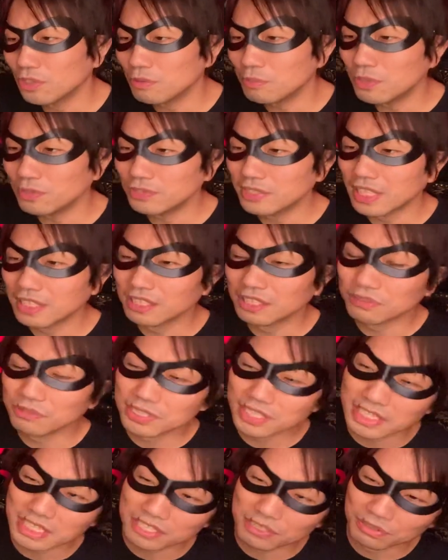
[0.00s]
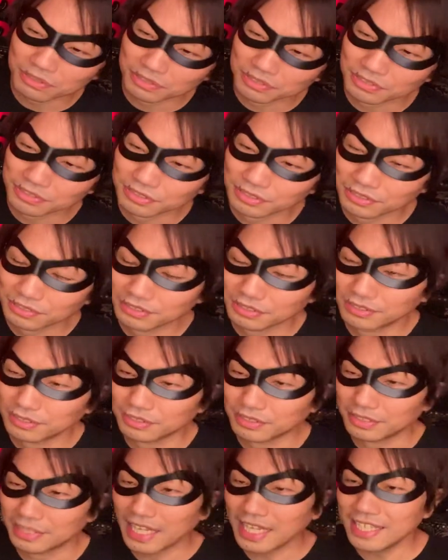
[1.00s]
も歌ってほしい
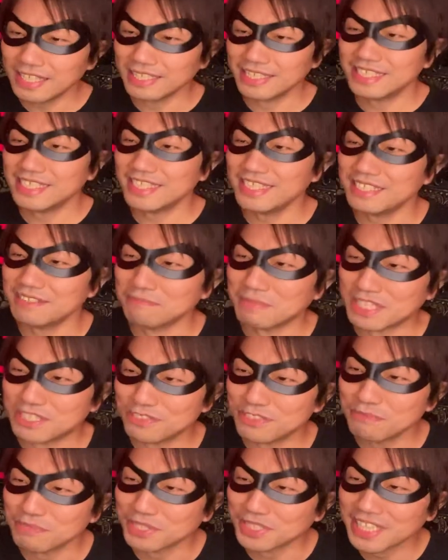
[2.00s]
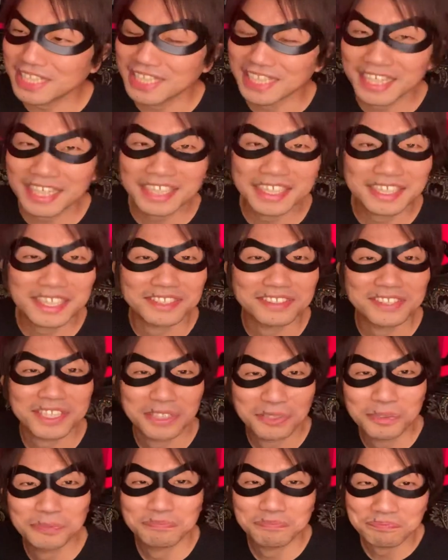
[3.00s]
曲第1位、順位もつけてなかったんですけ
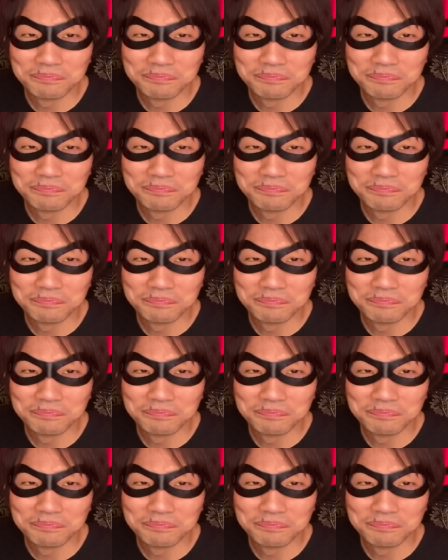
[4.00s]
ど、